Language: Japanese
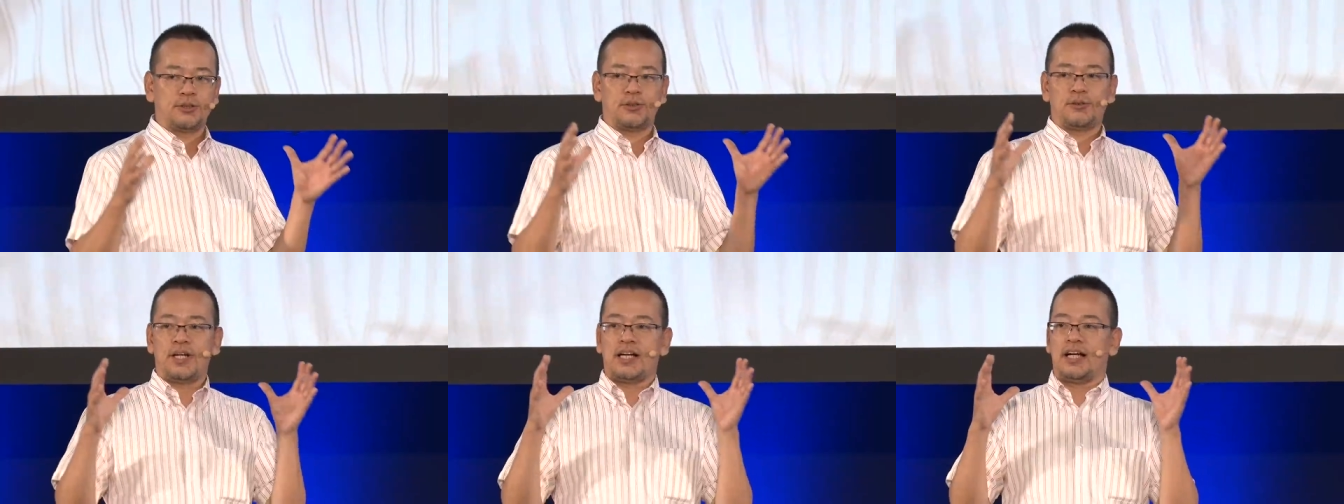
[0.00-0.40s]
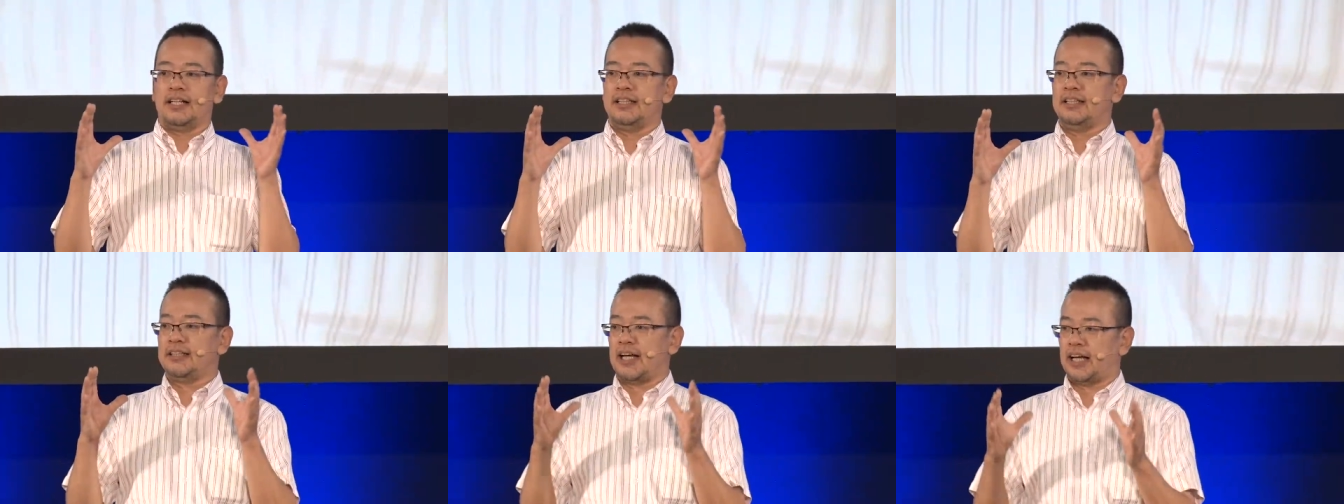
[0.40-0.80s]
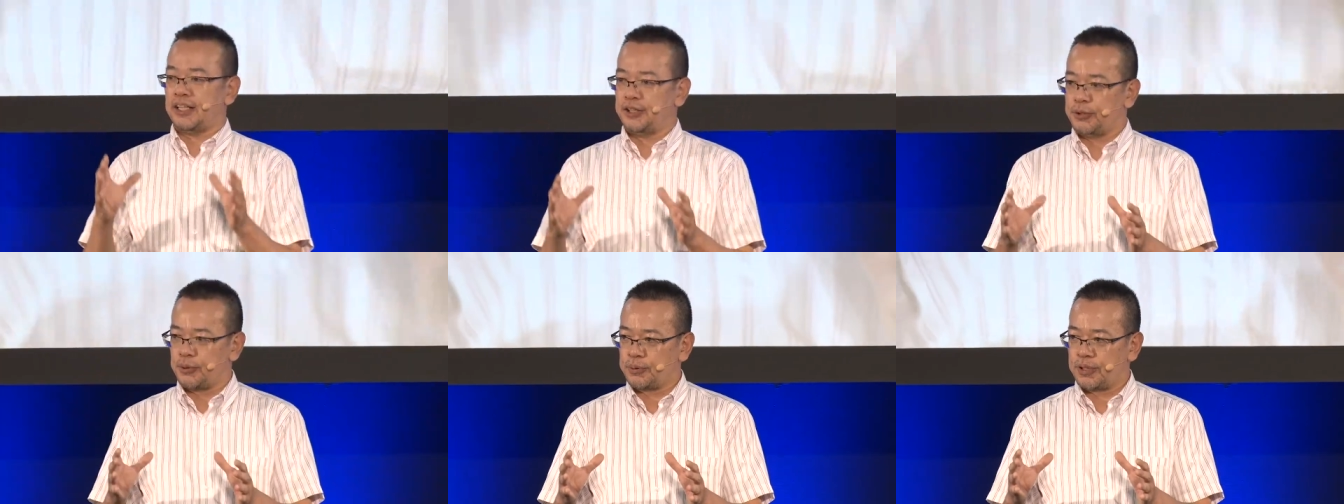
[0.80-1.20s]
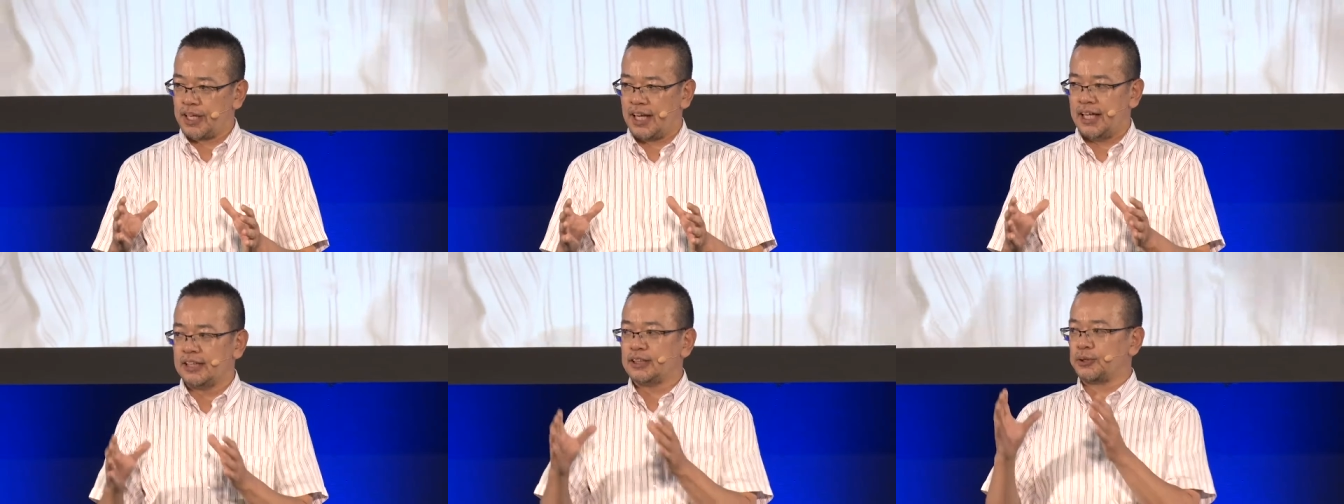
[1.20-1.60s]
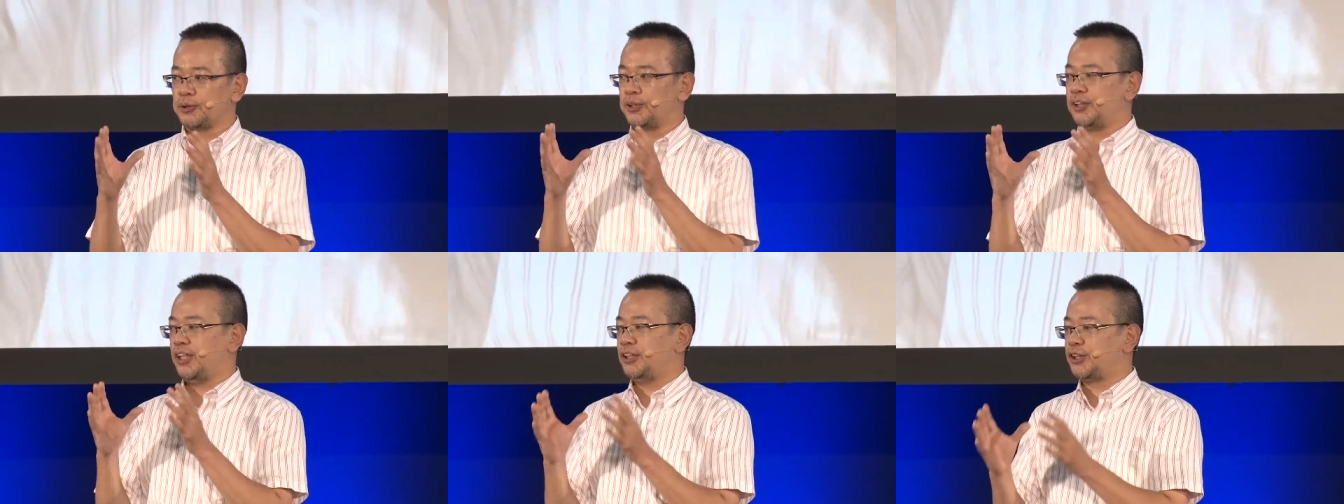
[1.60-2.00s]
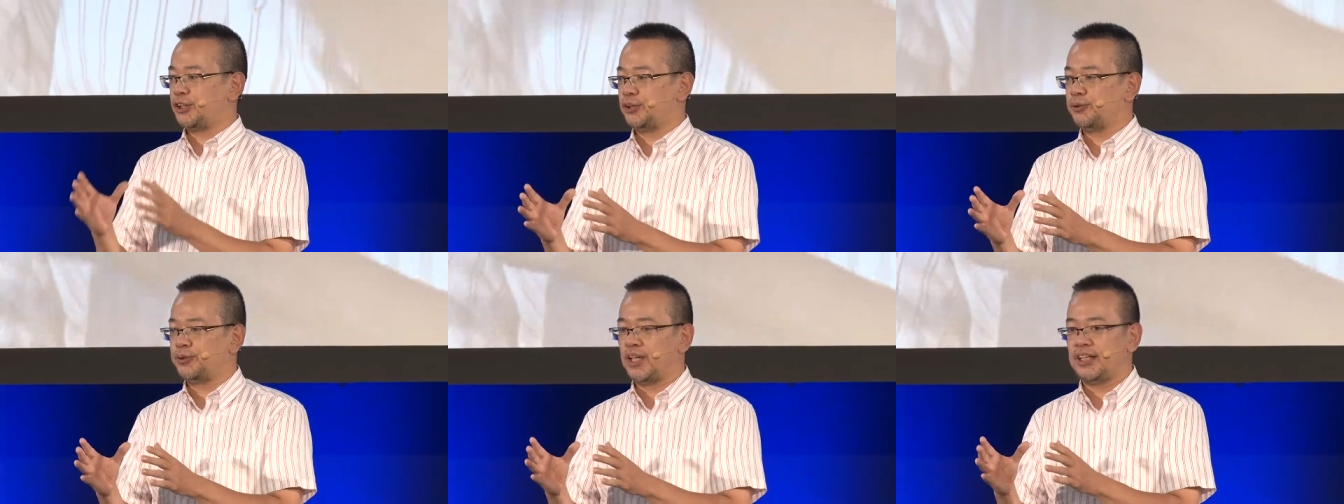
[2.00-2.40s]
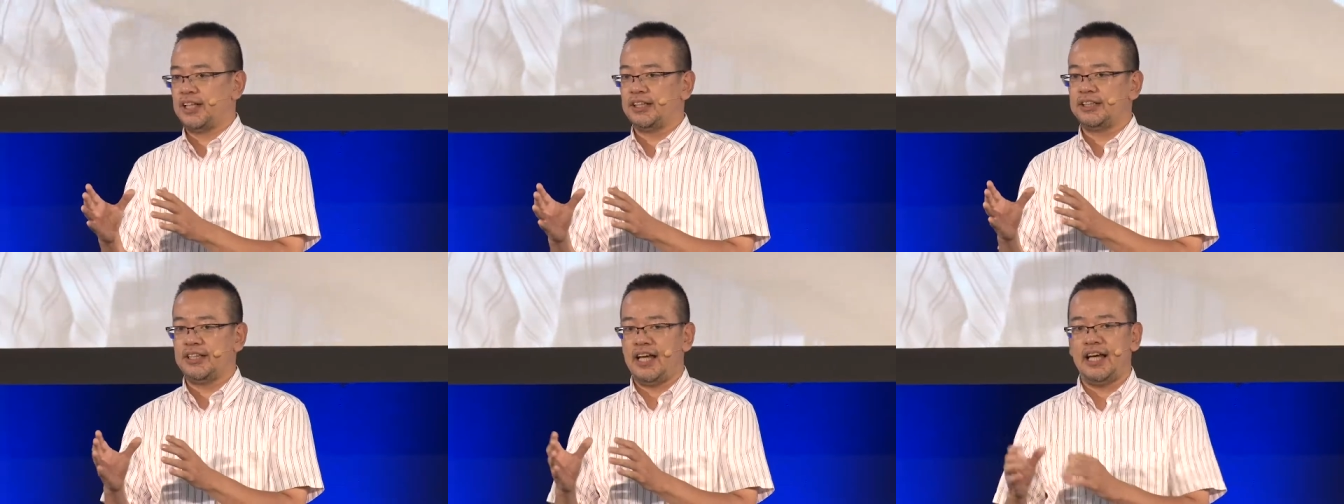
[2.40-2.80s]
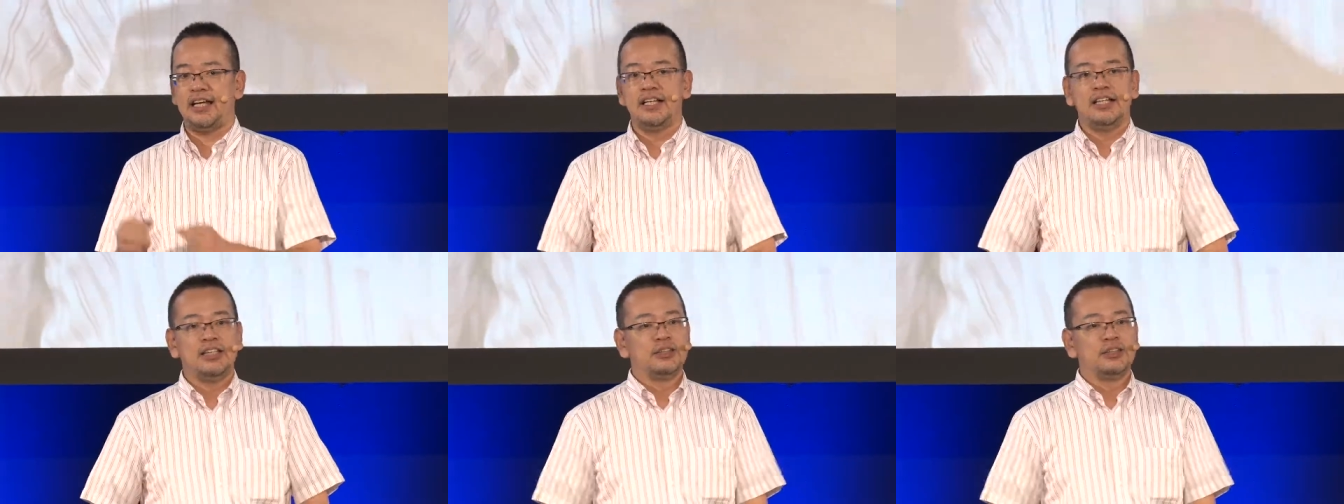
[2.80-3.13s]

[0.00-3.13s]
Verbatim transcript: その中に太陽系そして地球ができて